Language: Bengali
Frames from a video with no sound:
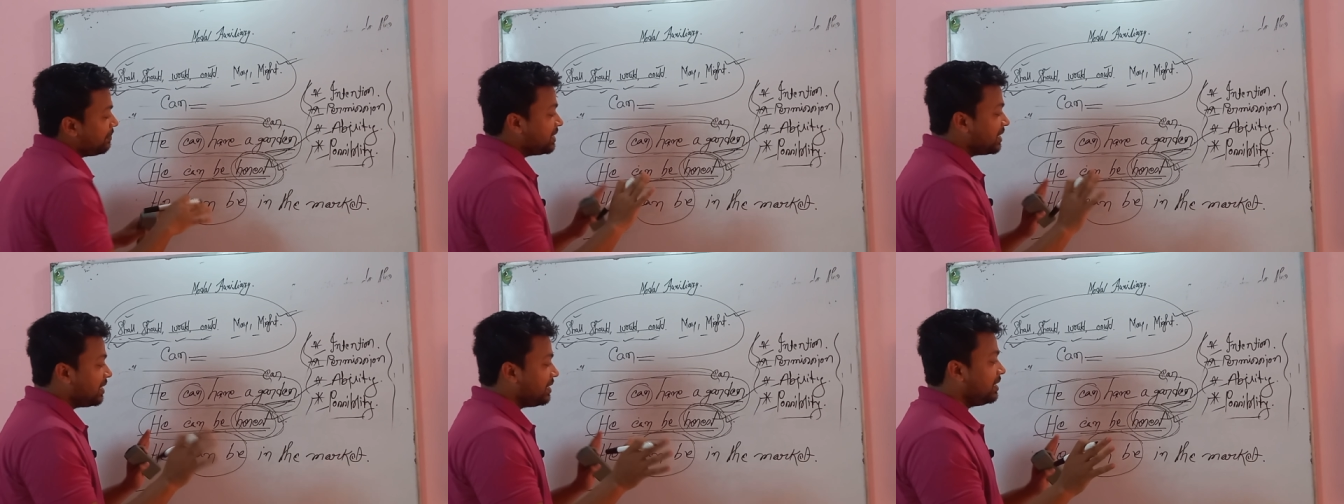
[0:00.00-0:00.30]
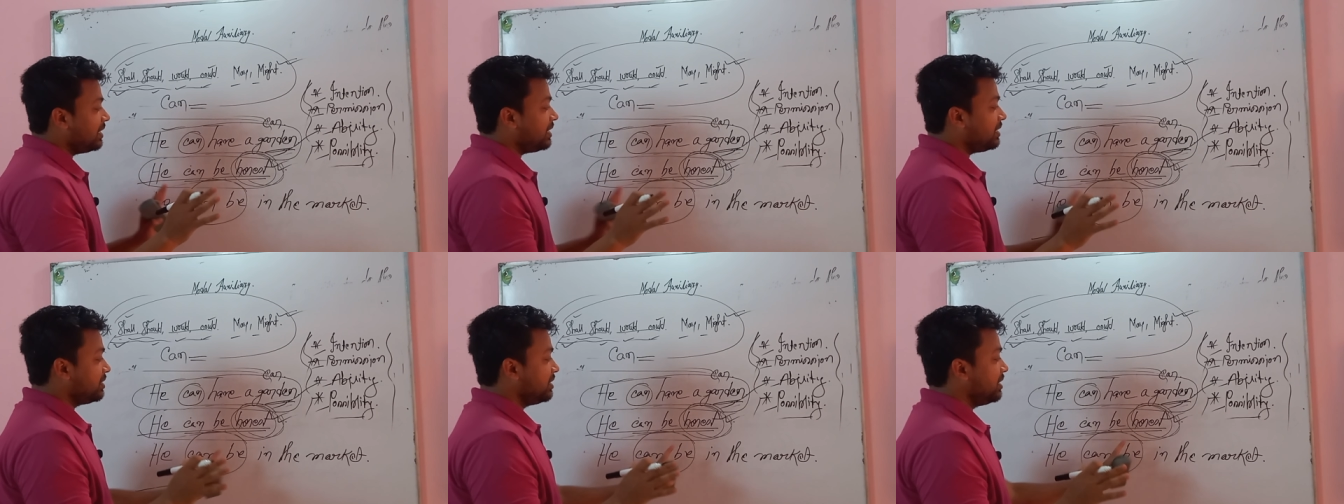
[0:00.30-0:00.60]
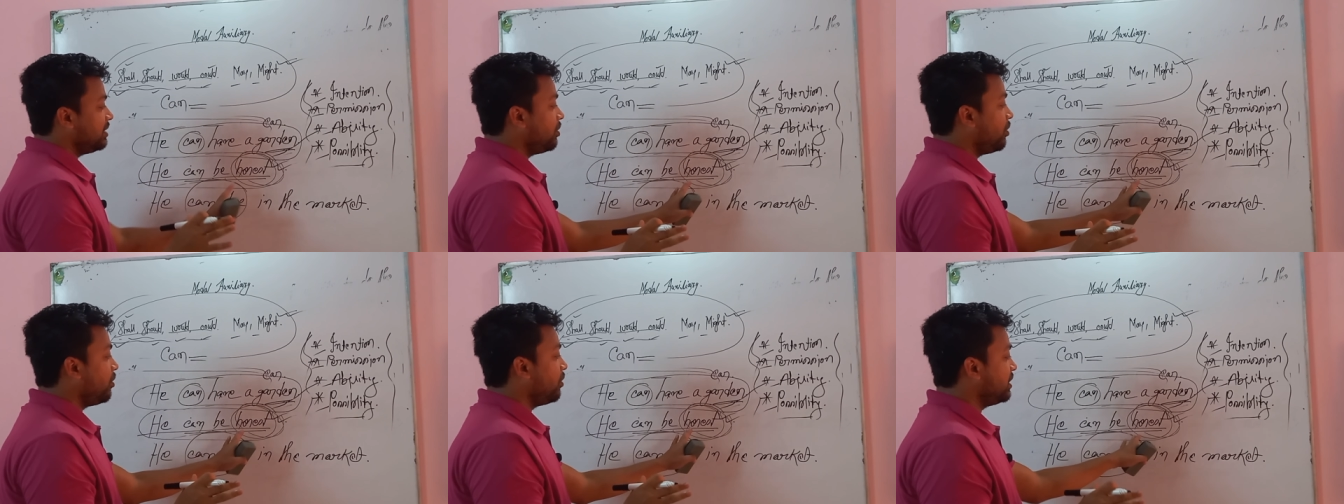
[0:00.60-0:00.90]
আমি জানি না সে
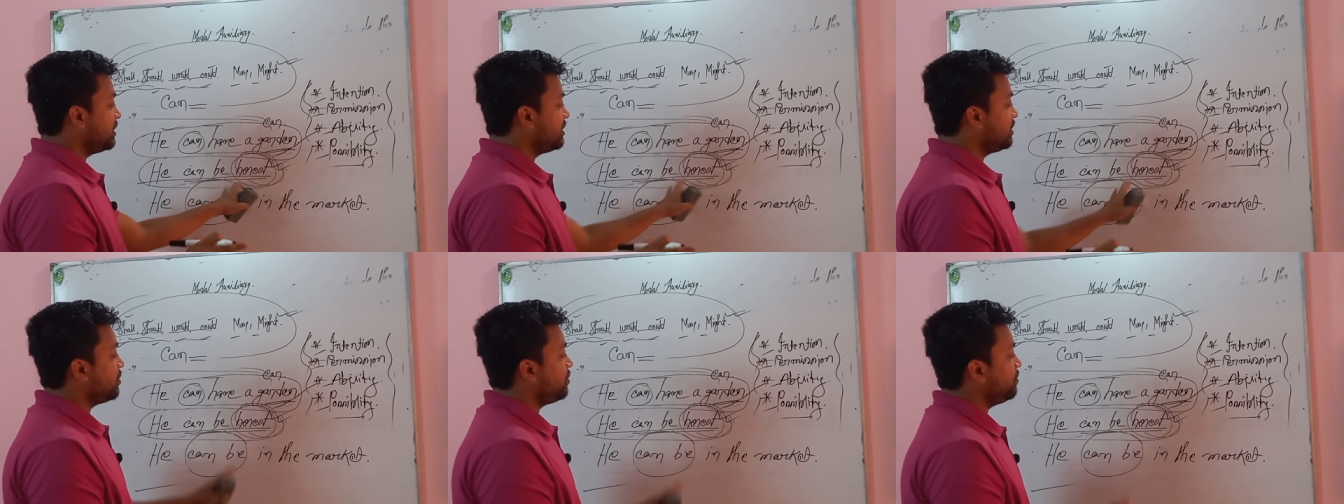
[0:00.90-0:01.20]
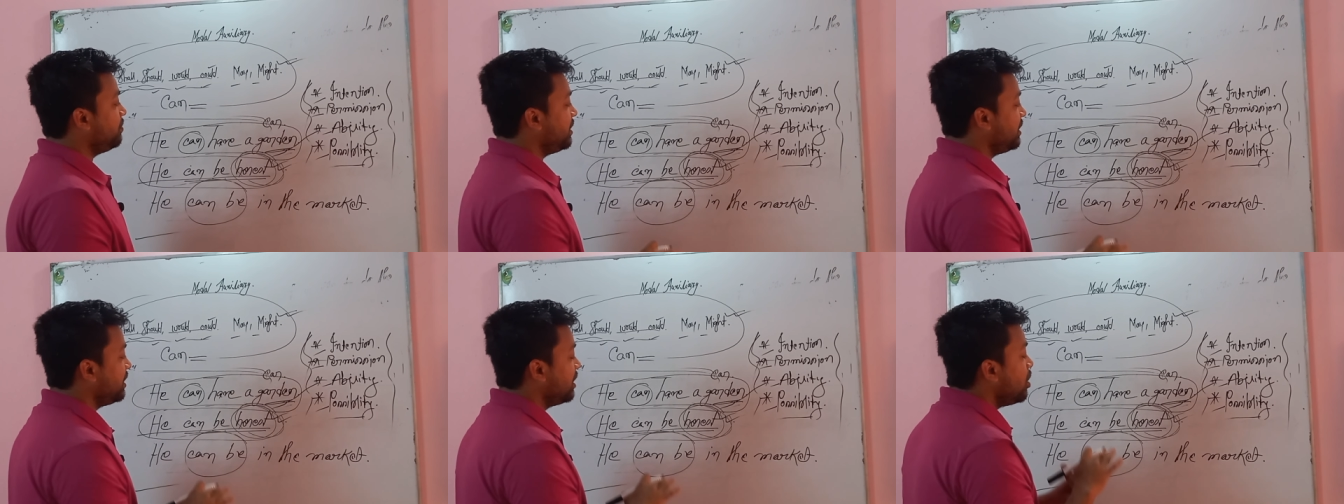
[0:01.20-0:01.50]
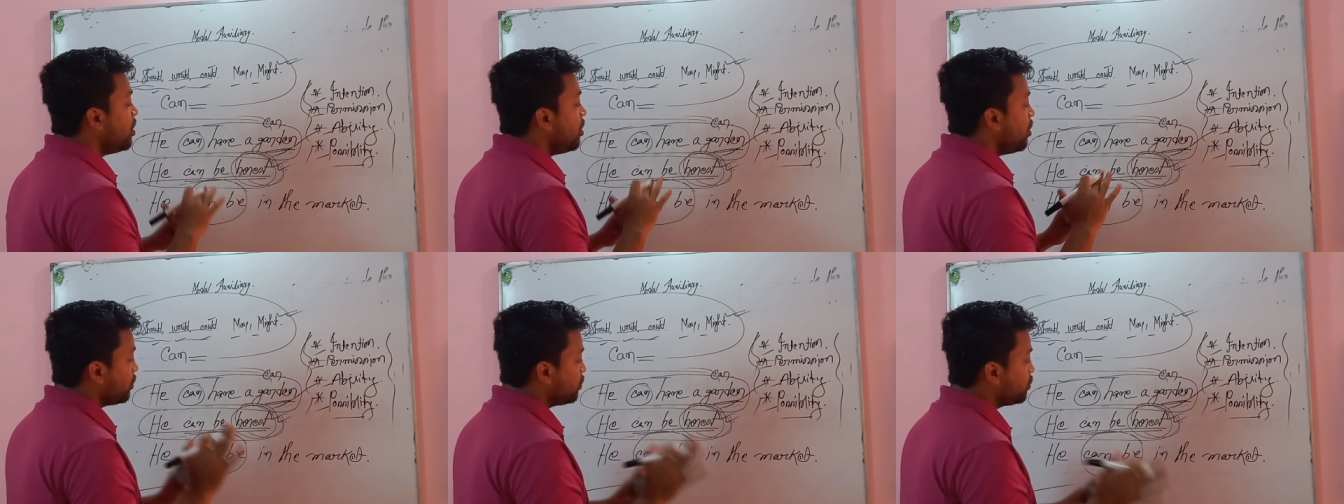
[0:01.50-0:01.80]
অনেস্ট হবে
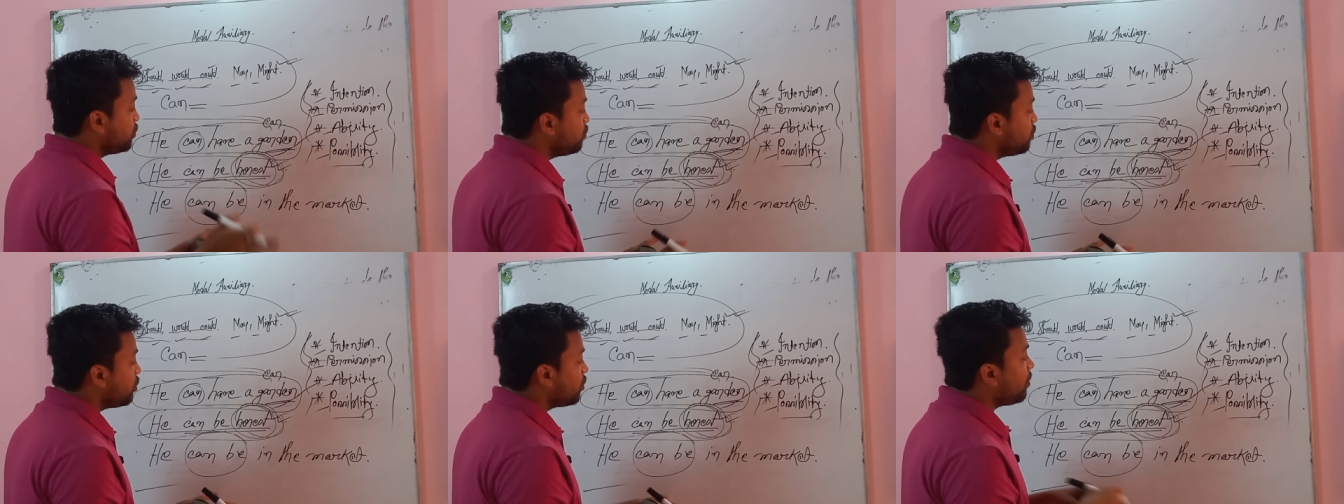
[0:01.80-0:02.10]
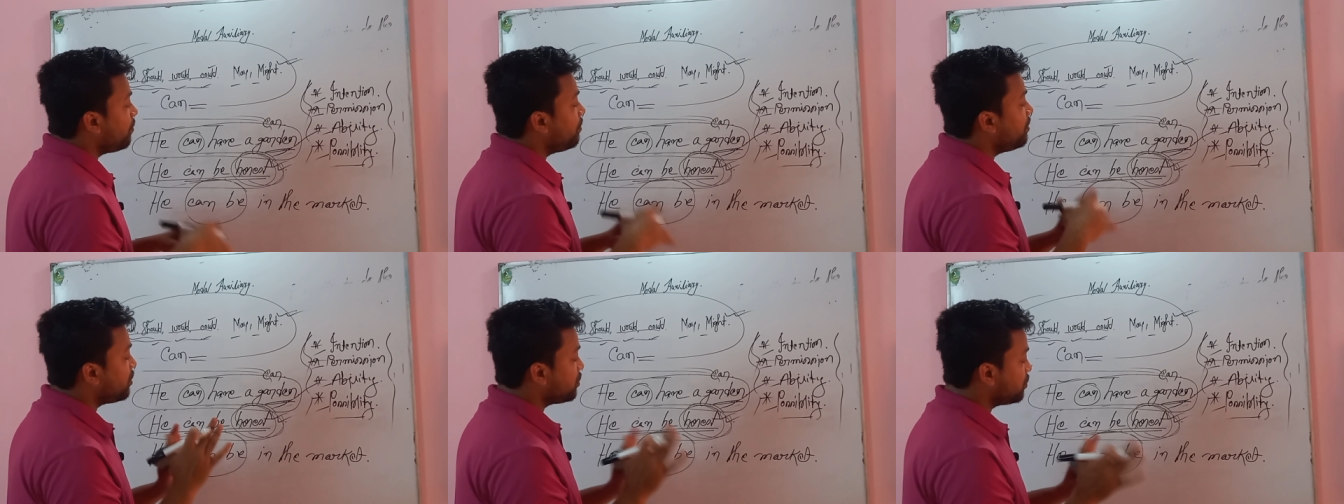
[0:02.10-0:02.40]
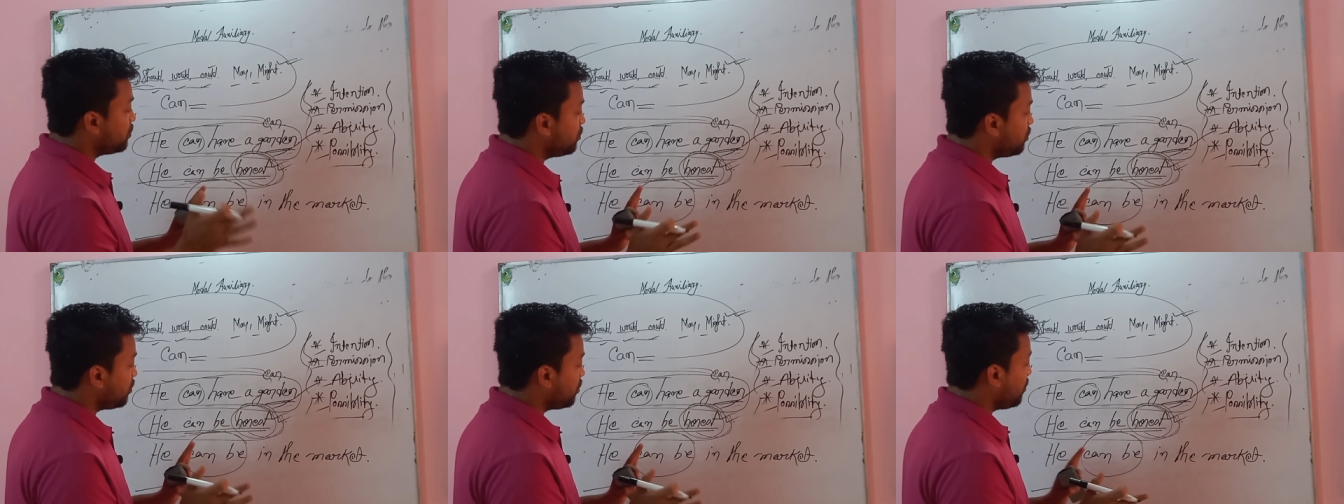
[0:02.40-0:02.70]
সুন্দর হবে
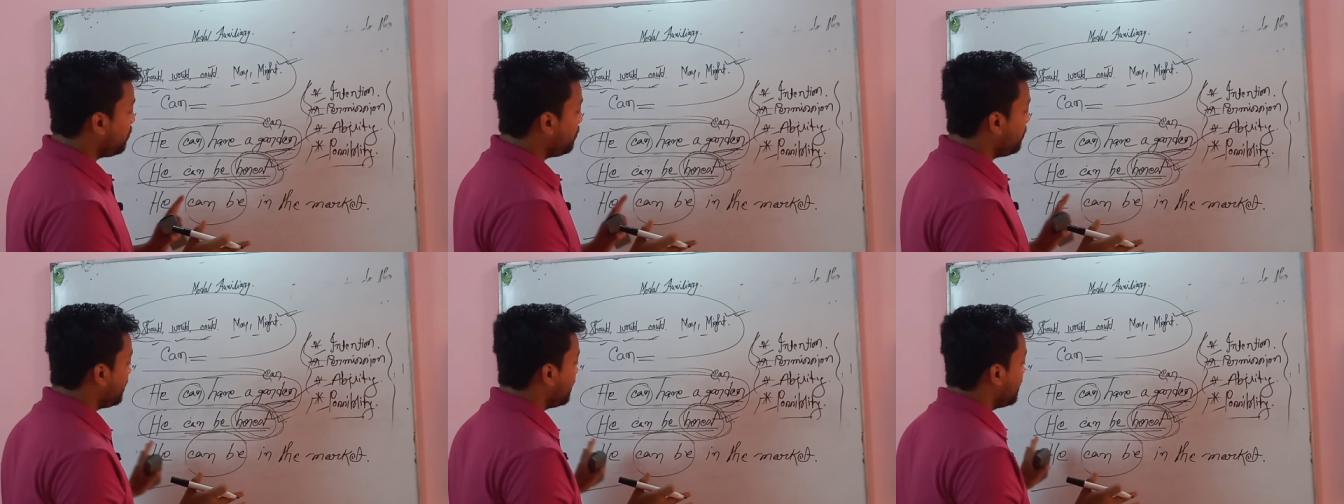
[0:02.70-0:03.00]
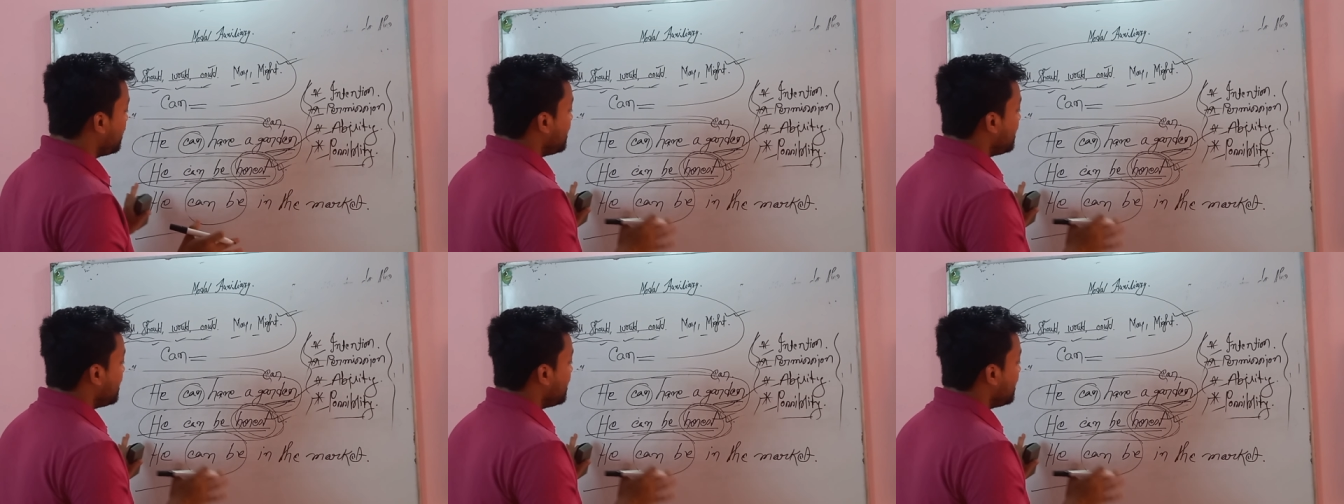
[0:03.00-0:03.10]
অসুন্দর হবে